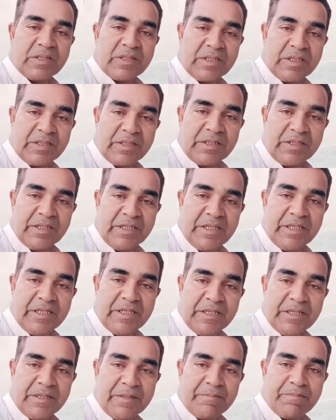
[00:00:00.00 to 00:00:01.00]
थदड़ी
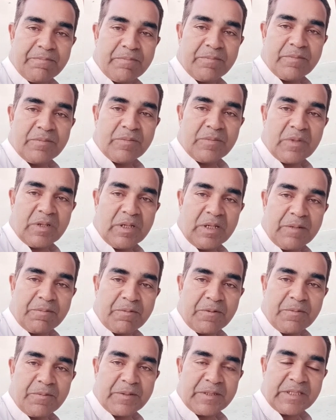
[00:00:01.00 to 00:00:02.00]

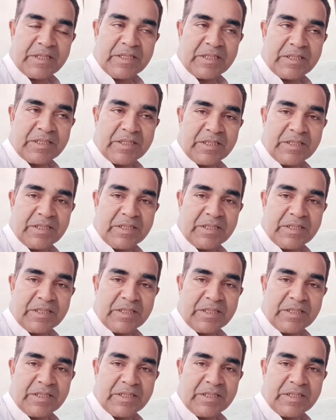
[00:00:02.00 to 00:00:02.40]
आपको पता है